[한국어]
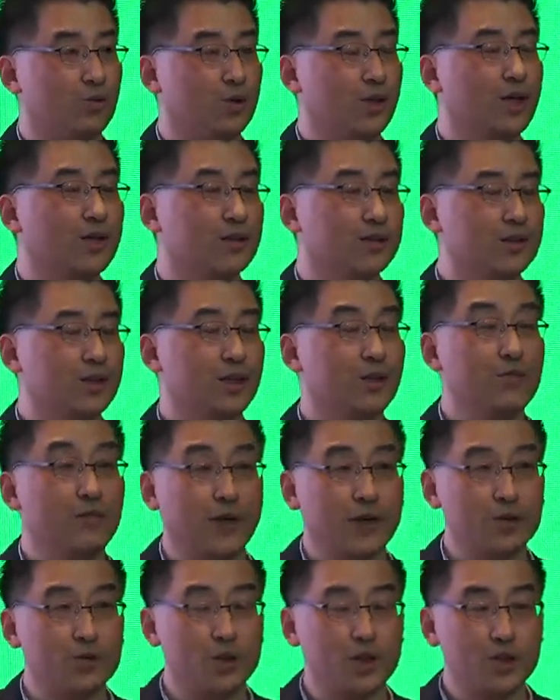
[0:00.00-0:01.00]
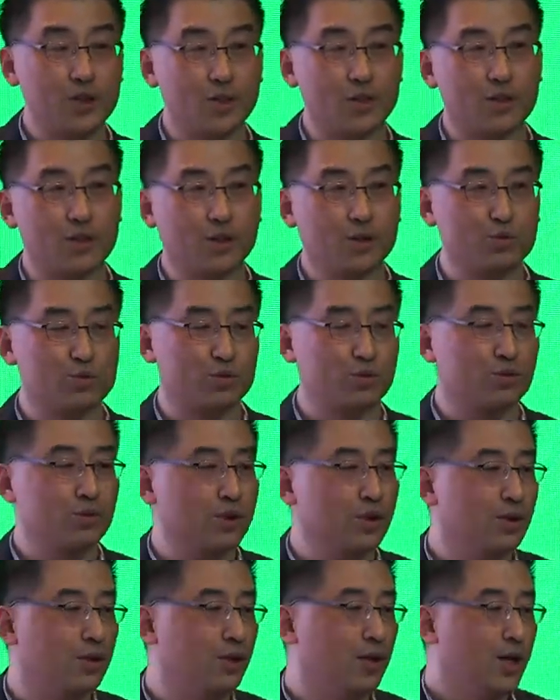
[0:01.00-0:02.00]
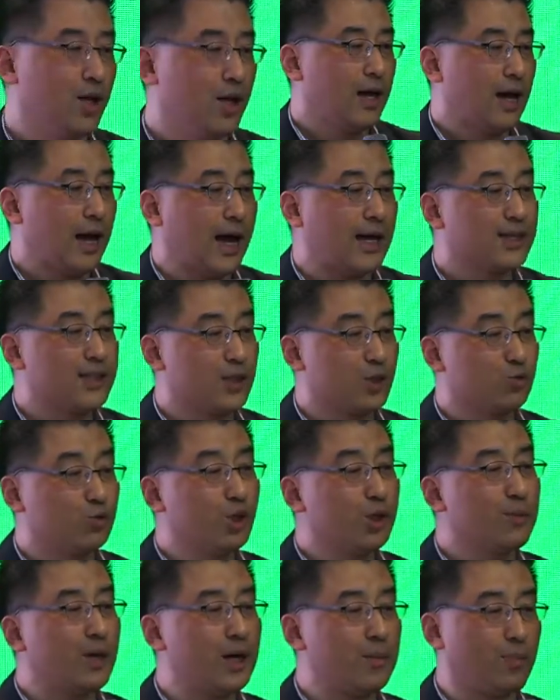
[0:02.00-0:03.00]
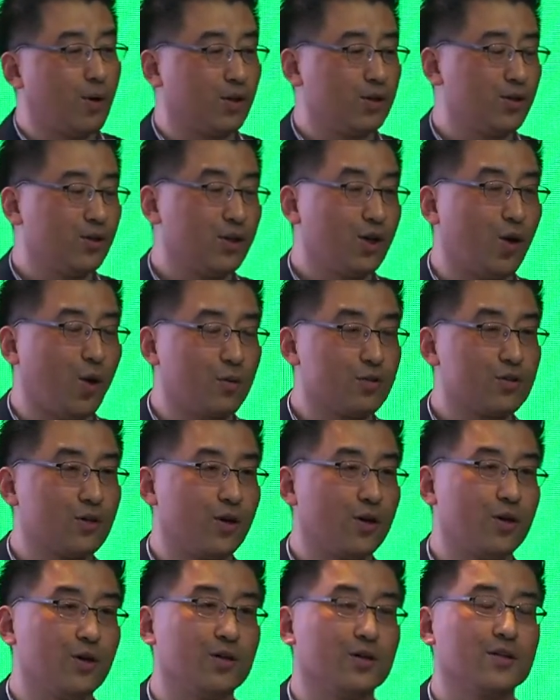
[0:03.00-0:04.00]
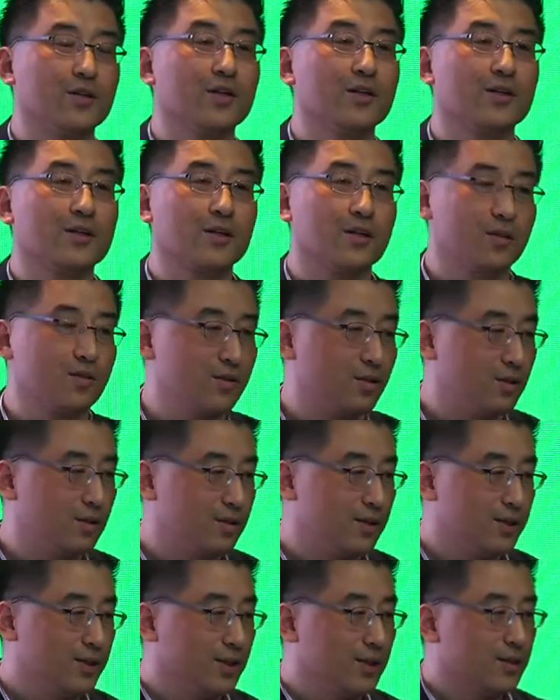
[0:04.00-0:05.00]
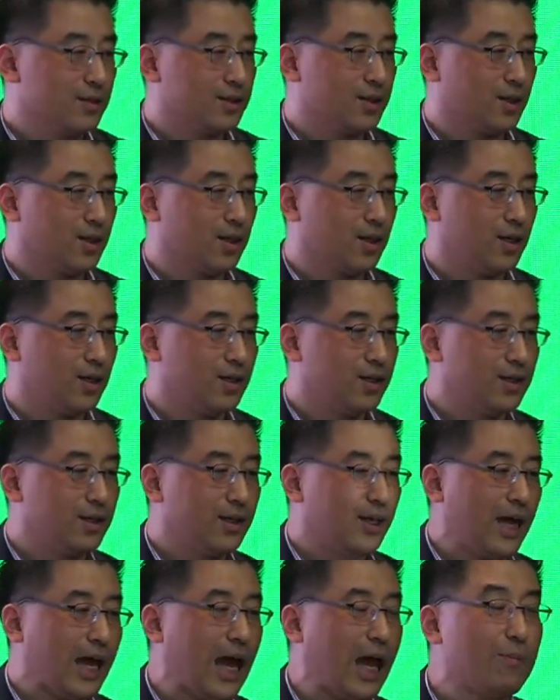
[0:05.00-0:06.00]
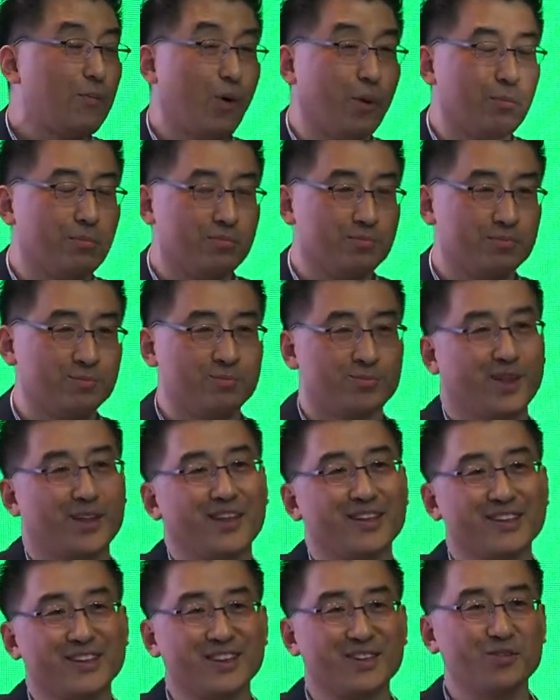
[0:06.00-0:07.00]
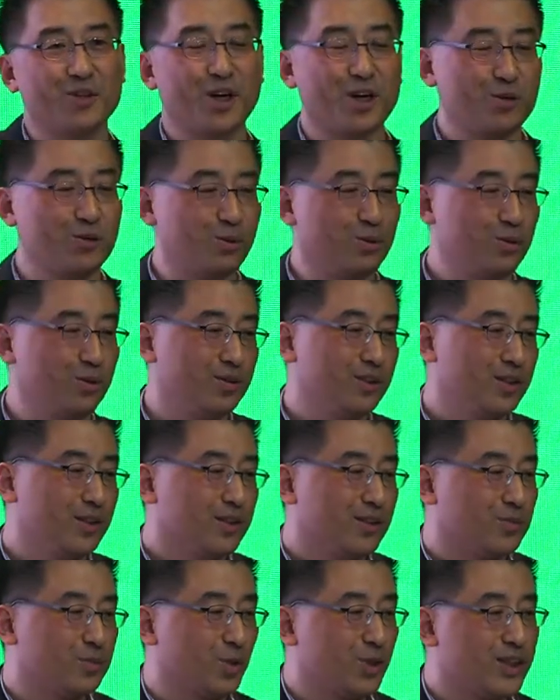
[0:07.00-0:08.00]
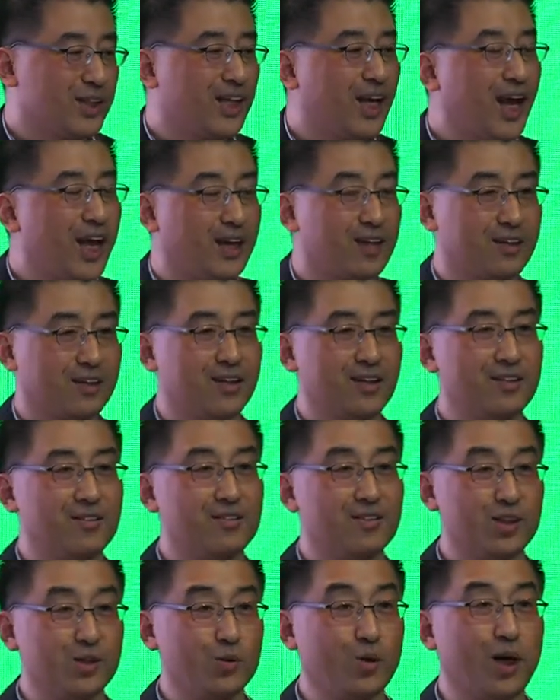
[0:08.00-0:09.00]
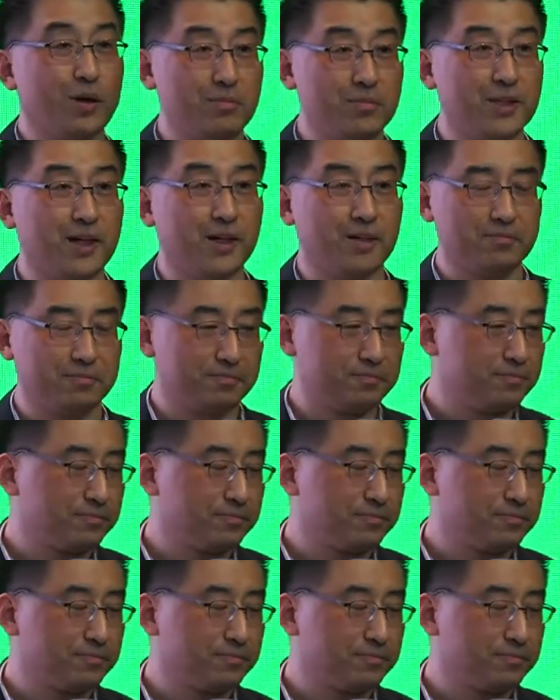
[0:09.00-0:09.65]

우리가 그것을 이펙츄에이션이라고 부르고요. 아직 우리말 번역이 없어요. 그래서 제가 해봄 이렇게 쓰기도 하고 뭐 실행 이렇게 쓰기도 합니다.